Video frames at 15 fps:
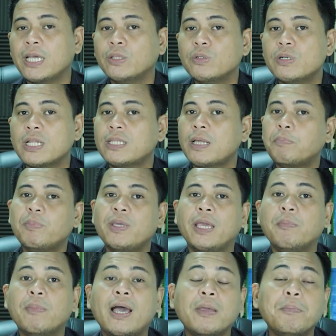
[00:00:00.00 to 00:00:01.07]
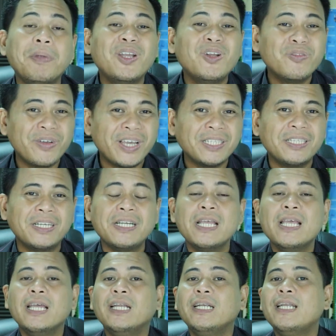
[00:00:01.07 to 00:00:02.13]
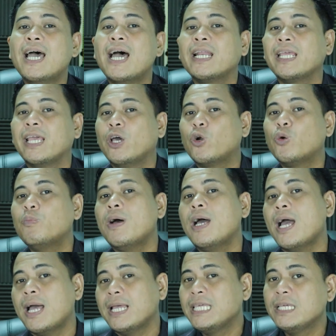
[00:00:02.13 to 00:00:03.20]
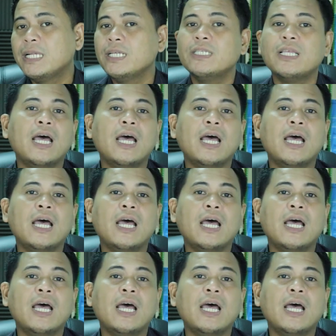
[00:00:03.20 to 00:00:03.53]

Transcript: yaitu data PMI manufaktur dari Eropa, Inggris,